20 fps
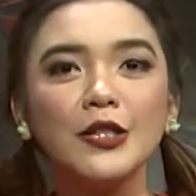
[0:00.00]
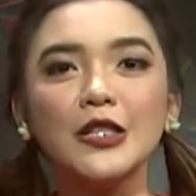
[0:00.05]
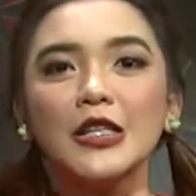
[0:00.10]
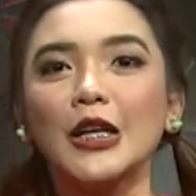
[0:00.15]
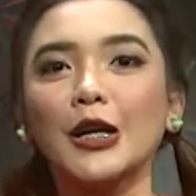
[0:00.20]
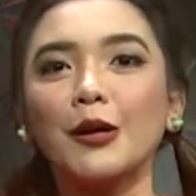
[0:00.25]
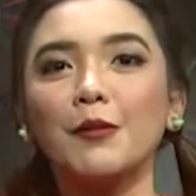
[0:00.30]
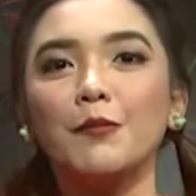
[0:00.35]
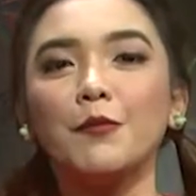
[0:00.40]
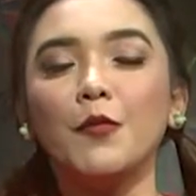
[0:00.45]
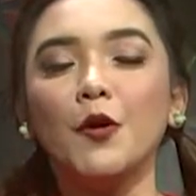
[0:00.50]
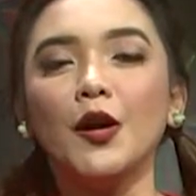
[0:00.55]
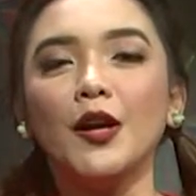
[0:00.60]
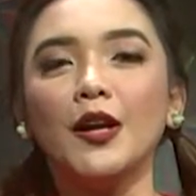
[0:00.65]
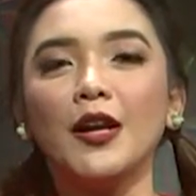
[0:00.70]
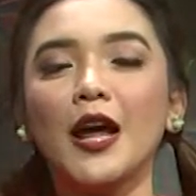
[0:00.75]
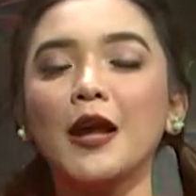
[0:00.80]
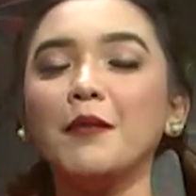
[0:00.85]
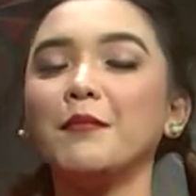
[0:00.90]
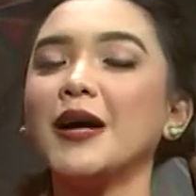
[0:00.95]

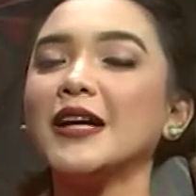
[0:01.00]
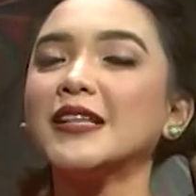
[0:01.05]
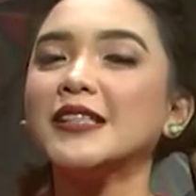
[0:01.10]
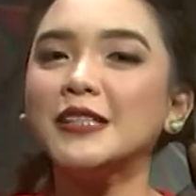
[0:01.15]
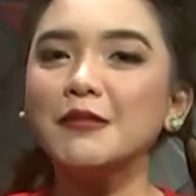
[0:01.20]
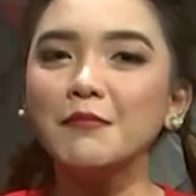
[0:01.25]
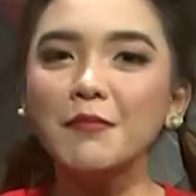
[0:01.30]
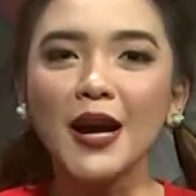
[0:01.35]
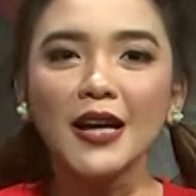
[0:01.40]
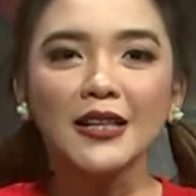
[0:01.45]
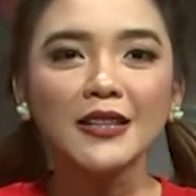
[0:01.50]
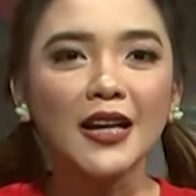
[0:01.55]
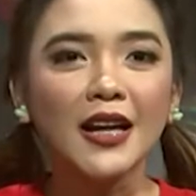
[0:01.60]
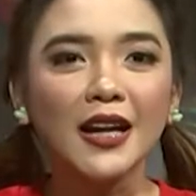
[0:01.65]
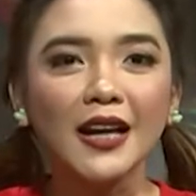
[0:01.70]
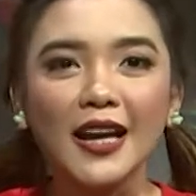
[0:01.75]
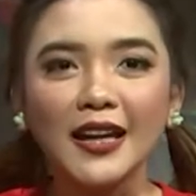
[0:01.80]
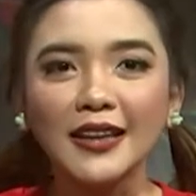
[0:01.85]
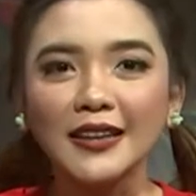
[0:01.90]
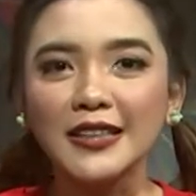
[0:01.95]
Cirebon dan masih
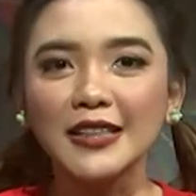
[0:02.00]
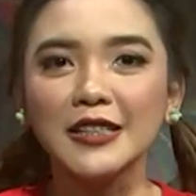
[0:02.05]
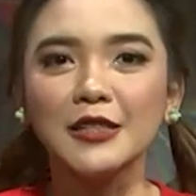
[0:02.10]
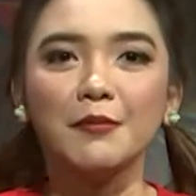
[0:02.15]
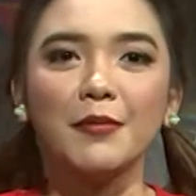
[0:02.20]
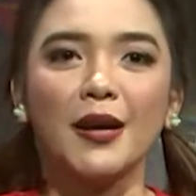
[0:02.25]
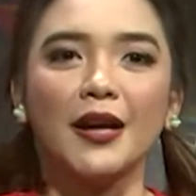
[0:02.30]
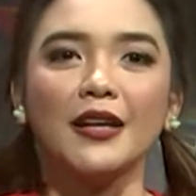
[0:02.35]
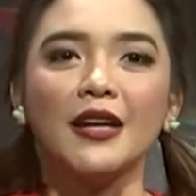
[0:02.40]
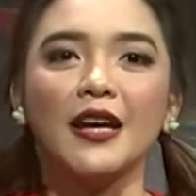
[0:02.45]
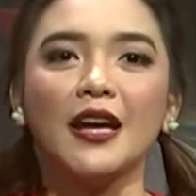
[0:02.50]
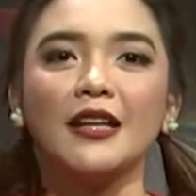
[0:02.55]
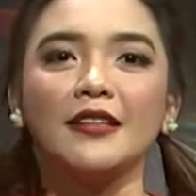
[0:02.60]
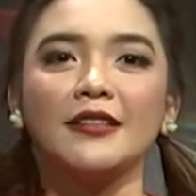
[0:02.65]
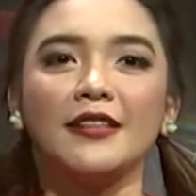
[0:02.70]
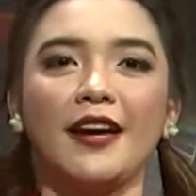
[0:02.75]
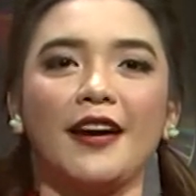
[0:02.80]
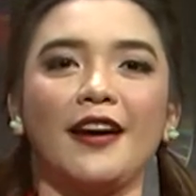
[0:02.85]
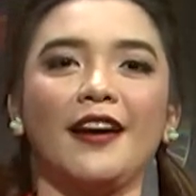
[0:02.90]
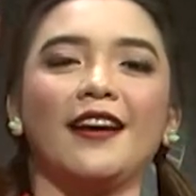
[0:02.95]
banyak lagi
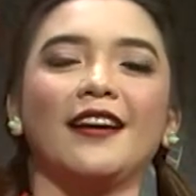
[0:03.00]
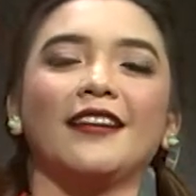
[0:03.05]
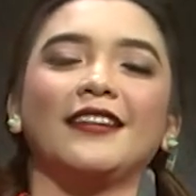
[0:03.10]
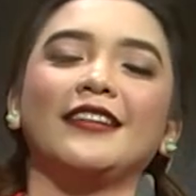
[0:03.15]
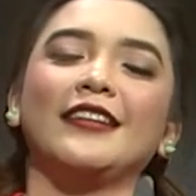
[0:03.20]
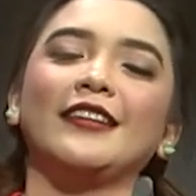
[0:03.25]
sebagainya.